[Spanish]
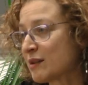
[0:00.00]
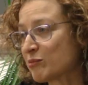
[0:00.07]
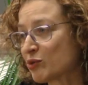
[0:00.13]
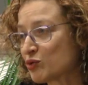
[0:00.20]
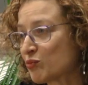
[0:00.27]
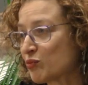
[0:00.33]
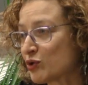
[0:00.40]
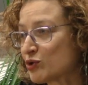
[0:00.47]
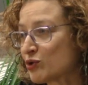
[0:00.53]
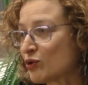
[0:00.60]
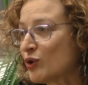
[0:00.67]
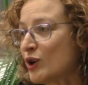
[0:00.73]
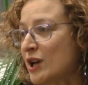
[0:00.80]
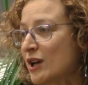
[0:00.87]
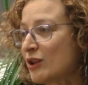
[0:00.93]
Y por
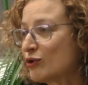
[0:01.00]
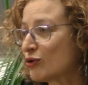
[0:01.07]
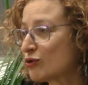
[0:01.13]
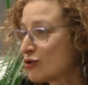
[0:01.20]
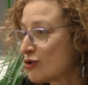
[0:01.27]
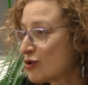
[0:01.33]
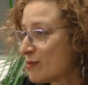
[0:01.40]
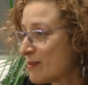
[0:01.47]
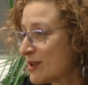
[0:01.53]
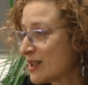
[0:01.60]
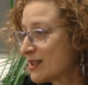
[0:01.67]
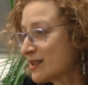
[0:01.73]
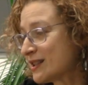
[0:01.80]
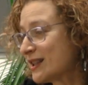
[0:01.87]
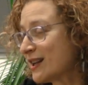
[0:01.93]
supuesto, todos los
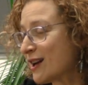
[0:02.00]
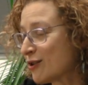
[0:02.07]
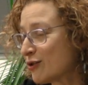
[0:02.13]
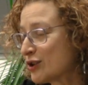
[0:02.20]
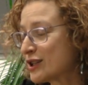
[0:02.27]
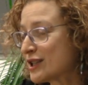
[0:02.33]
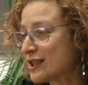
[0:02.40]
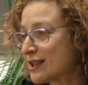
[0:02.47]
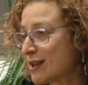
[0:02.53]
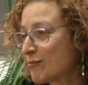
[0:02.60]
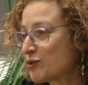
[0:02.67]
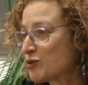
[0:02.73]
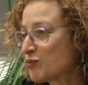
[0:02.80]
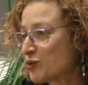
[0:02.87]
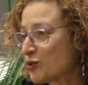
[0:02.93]
investigadores
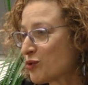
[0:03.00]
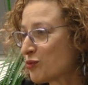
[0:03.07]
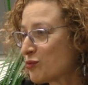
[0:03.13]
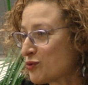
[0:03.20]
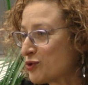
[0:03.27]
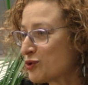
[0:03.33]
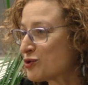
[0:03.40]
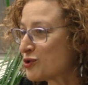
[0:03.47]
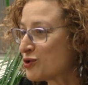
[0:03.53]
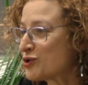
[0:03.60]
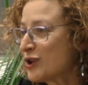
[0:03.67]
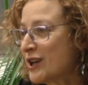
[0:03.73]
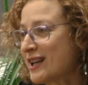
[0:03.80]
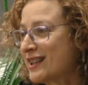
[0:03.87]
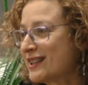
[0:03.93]
estamos muy
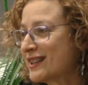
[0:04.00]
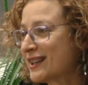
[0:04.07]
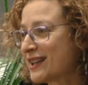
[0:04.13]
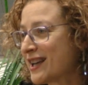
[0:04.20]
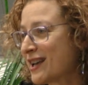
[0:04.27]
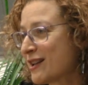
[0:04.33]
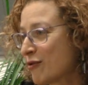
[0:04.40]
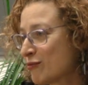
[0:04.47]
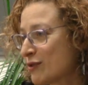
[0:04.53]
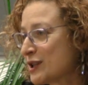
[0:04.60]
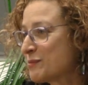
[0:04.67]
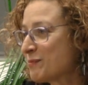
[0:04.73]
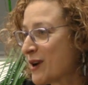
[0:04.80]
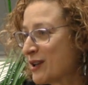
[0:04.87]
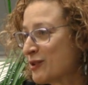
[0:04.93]
orgullosos de que haya un
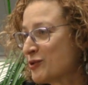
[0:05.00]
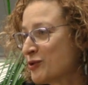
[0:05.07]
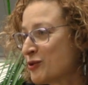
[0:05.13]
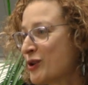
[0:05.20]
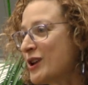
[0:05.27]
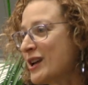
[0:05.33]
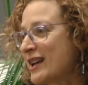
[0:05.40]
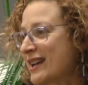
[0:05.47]
español